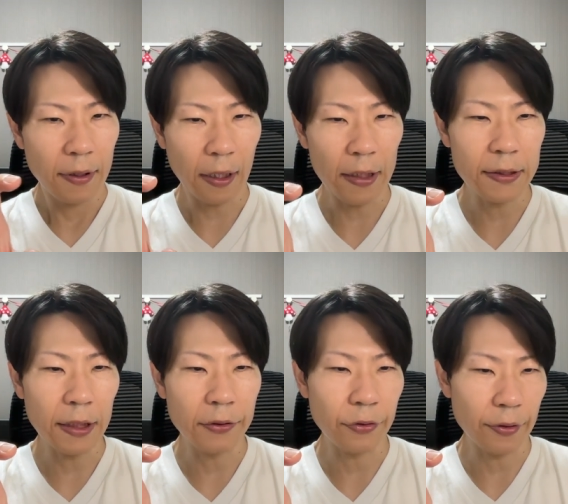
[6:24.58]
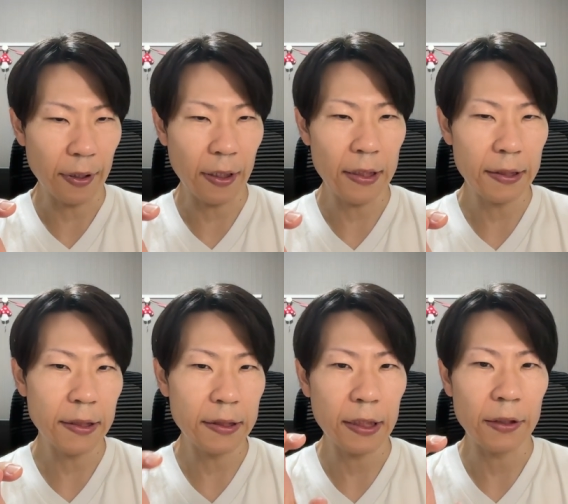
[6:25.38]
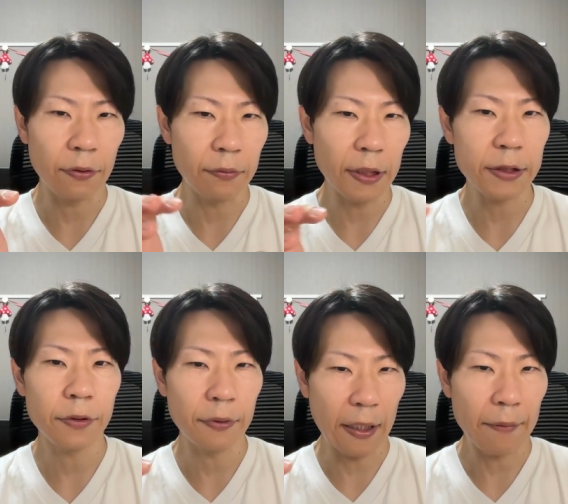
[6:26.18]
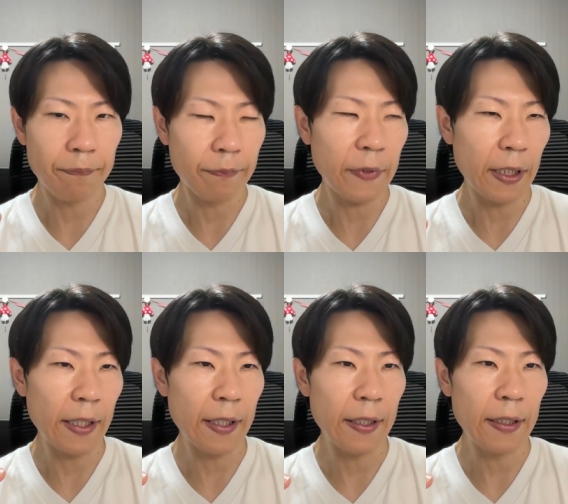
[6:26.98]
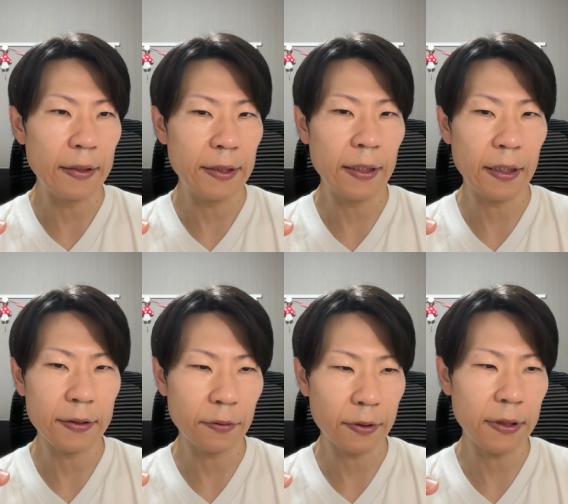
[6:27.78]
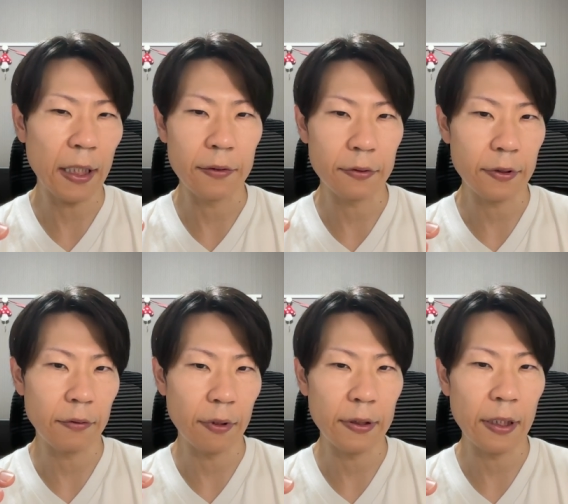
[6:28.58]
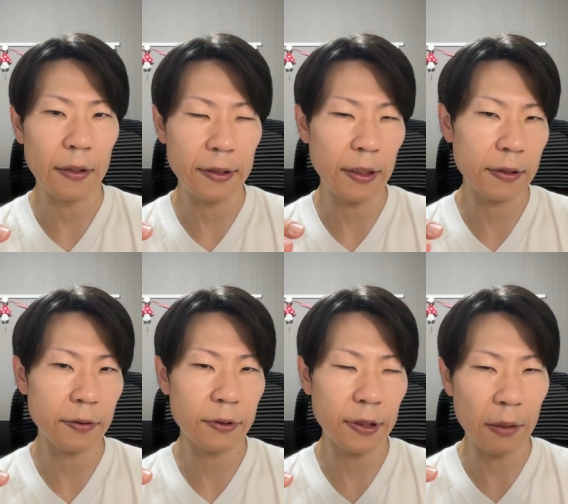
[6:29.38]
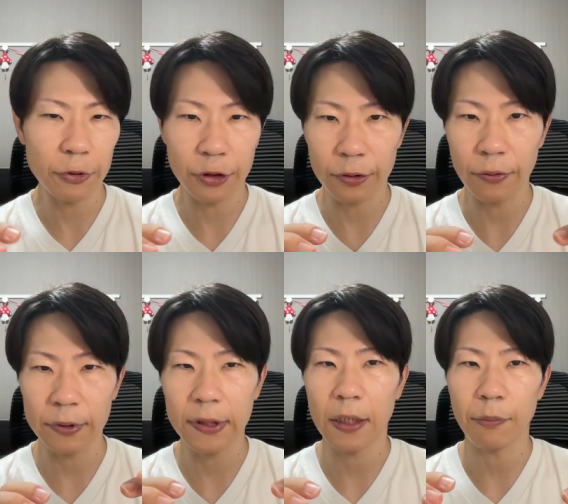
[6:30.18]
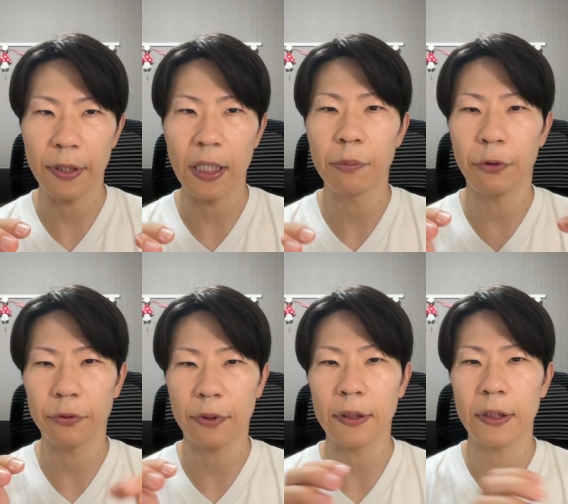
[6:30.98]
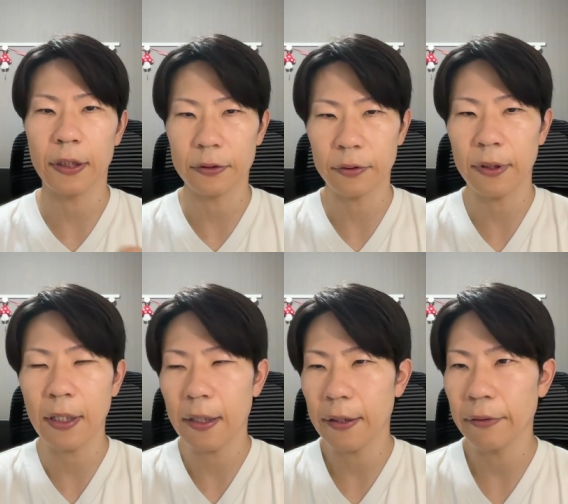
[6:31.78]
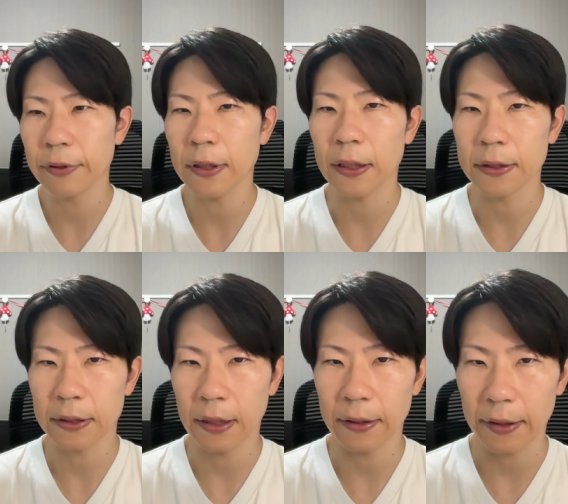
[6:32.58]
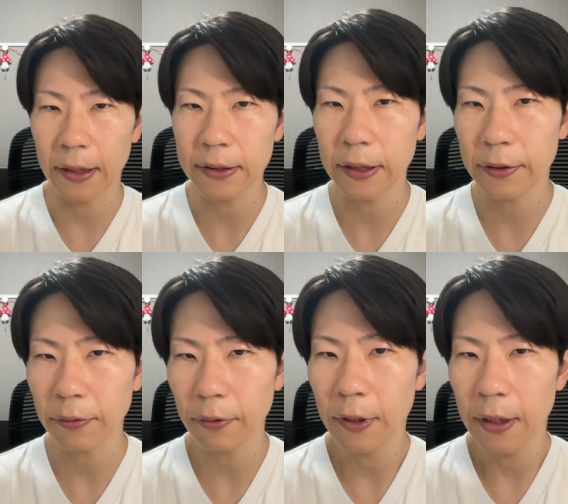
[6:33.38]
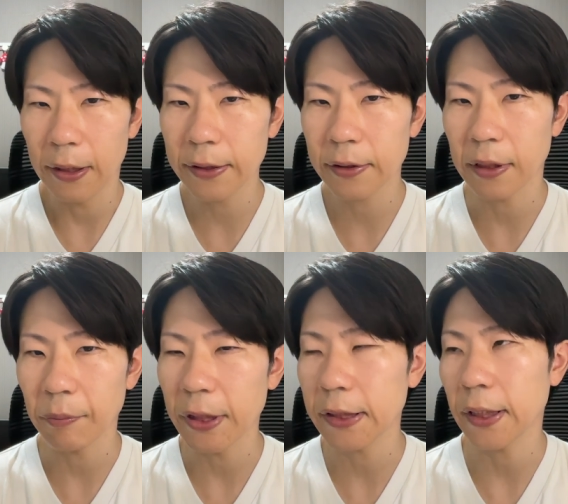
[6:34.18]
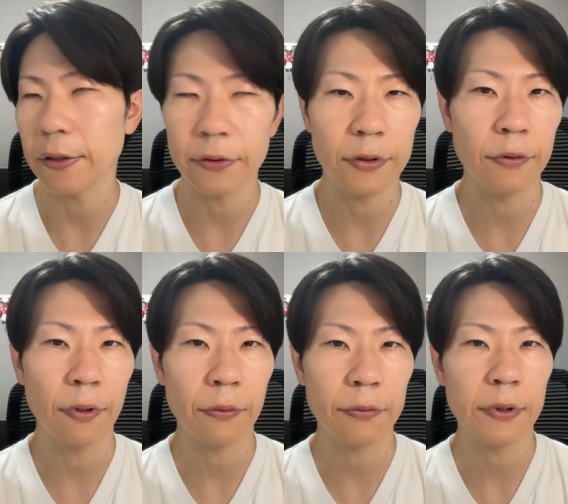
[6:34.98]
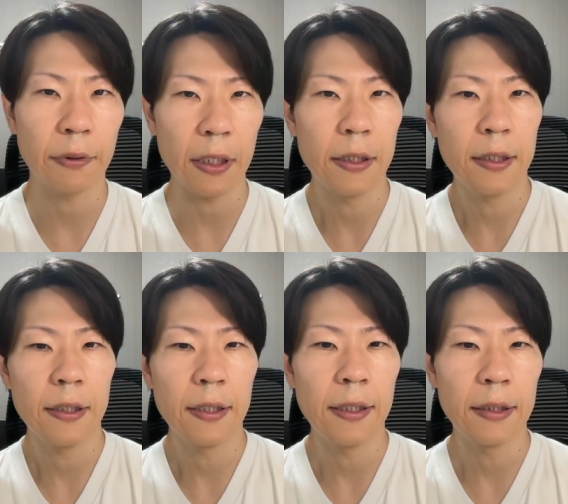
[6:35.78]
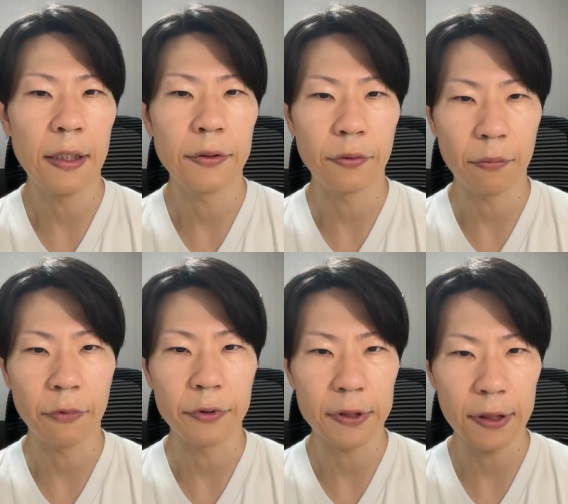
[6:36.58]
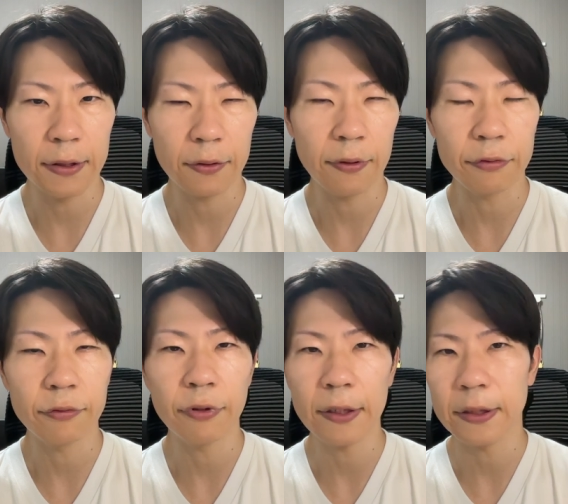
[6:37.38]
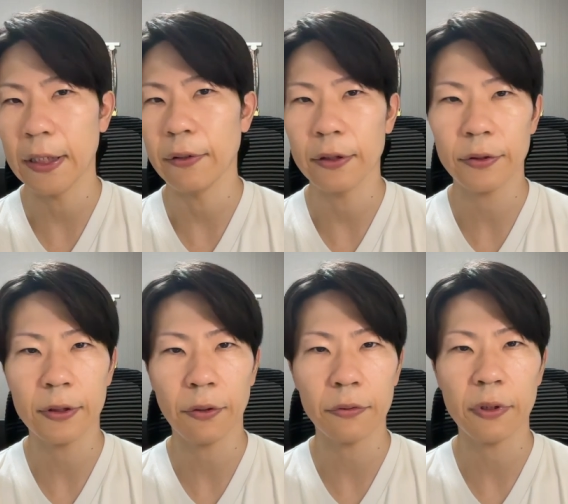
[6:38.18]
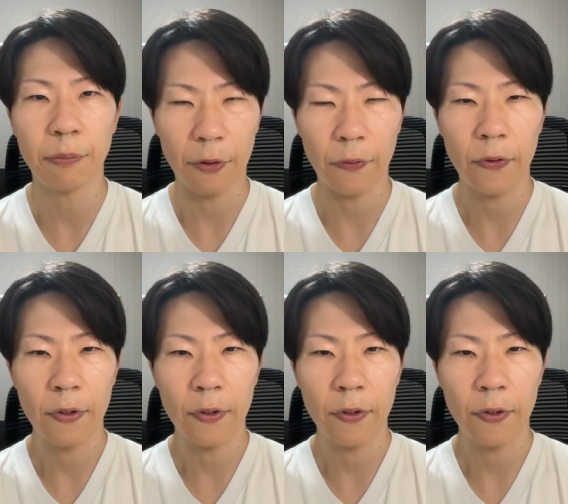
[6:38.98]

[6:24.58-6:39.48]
会社員というか会社員時代と同じような、えー、生活のスタイルっていうのはや生活のスタイルも収入のスタイルも選ぶことができるそれが、えフリーランスなんで決してそのリスクに満ちているっていうようなことでは、えー、ないと思うしその不安定とかそういったことでも